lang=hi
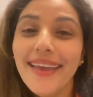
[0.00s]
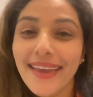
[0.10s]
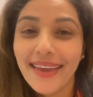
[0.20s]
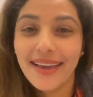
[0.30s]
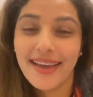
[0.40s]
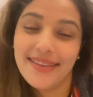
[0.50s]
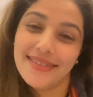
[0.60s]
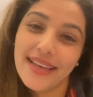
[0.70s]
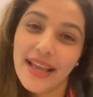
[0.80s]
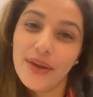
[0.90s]
ओके गाइज़
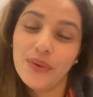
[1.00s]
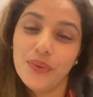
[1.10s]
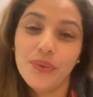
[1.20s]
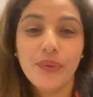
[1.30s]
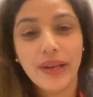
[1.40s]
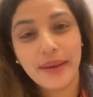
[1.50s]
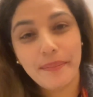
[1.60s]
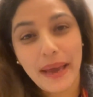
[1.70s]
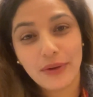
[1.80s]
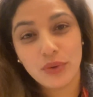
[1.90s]
हेलो
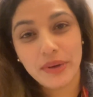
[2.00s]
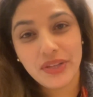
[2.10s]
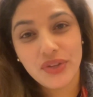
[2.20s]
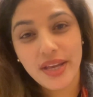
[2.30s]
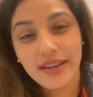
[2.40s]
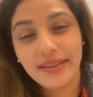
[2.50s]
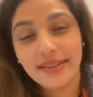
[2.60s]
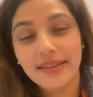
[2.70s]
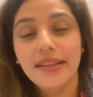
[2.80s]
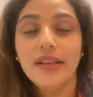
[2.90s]
वेलकम बैक टू माई चैनल